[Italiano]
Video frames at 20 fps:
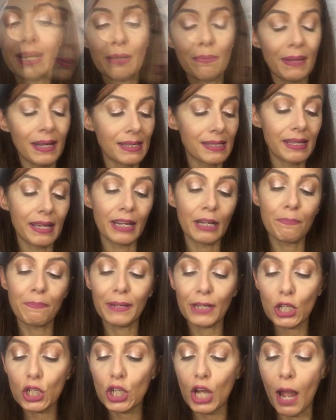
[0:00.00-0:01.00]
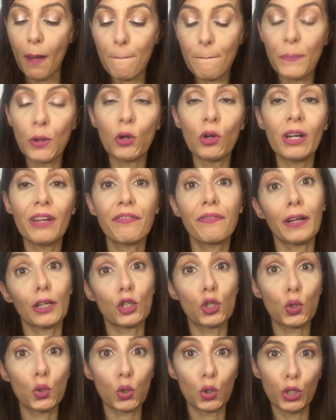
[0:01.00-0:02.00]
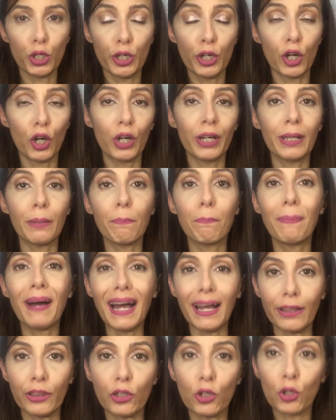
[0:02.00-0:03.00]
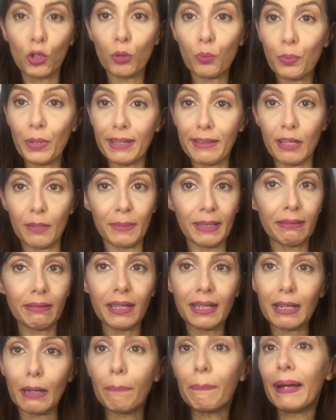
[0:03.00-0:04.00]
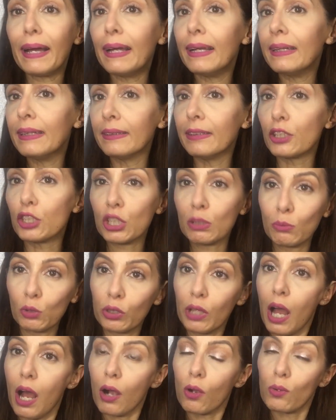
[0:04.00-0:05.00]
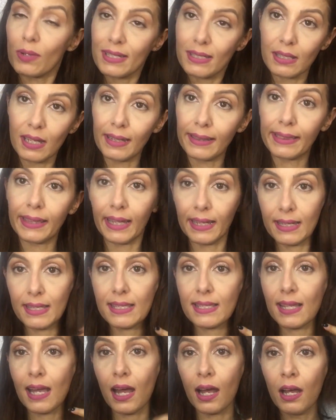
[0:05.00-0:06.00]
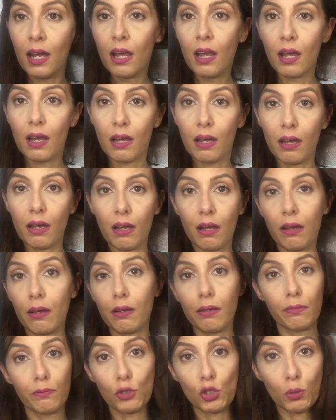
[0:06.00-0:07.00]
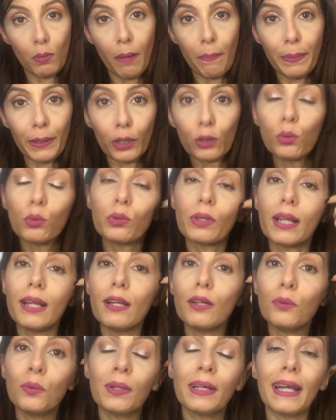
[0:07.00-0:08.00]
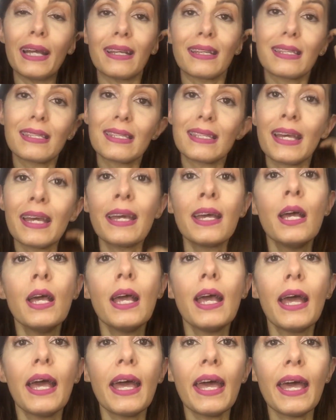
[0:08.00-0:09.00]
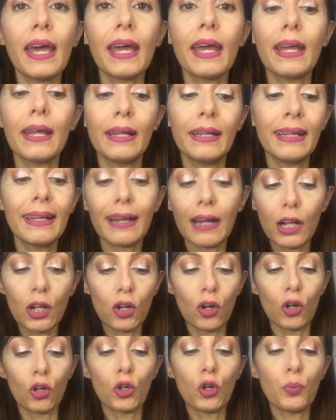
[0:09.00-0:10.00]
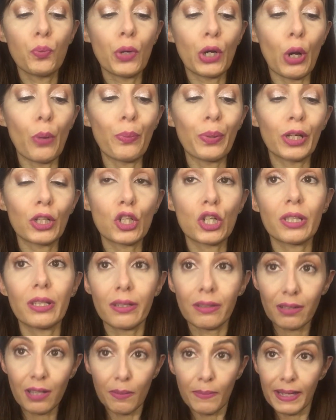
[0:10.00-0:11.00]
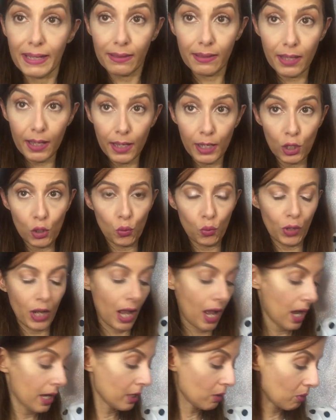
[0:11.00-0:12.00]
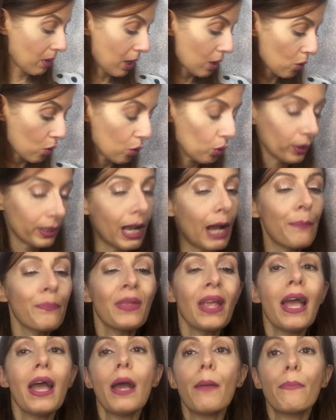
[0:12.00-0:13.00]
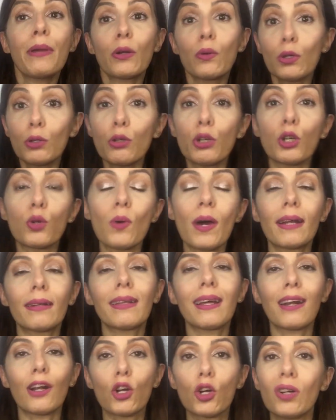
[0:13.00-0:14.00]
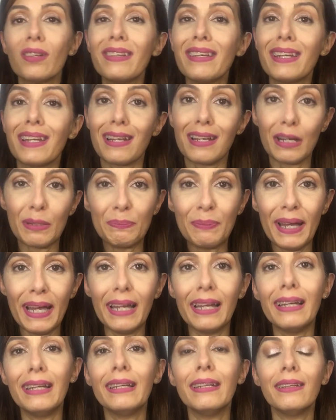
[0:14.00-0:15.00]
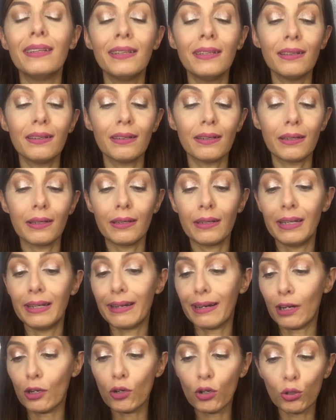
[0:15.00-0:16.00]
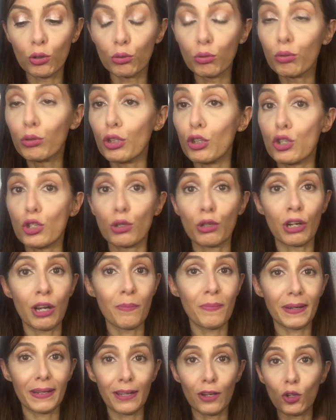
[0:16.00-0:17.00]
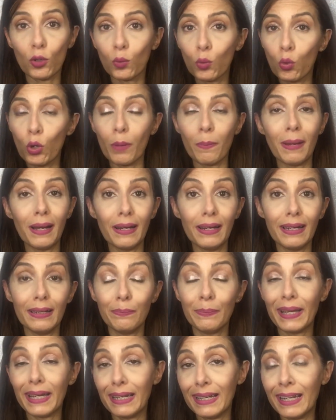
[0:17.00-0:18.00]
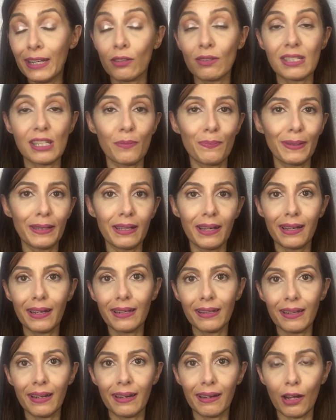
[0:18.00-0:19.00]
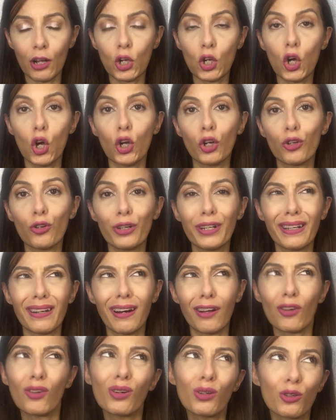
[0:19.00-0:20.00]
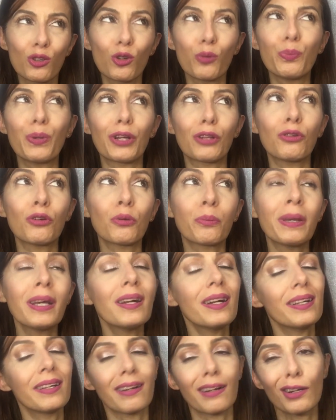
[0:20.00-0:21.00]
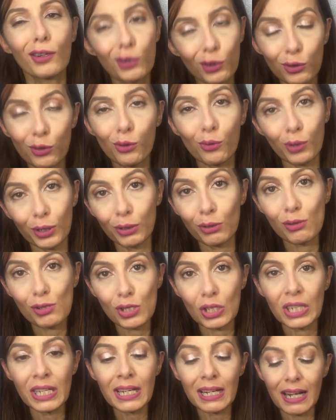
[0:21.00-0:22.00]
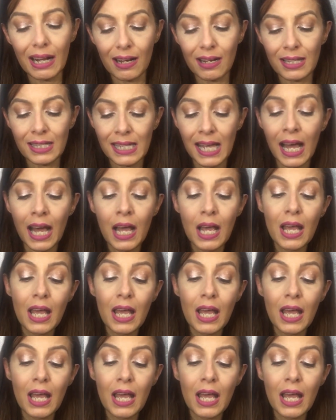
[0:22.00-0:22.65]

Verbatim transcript: Le maschere pre-shampoo le faccio con gli oli, bagno completamente i capelli diciamo da questa altezza eh, insomma per tutte le lunghezze e li raccolgo però precedentemente in una, in una coda. Per quanto riguarda raccogliere i capelli, eh, li raccolgo tutti i giorni perché comunque mal, mi alleno, sapete che li raccolgo, li raccolgo per dormire, li raccolgo quando sono in casa.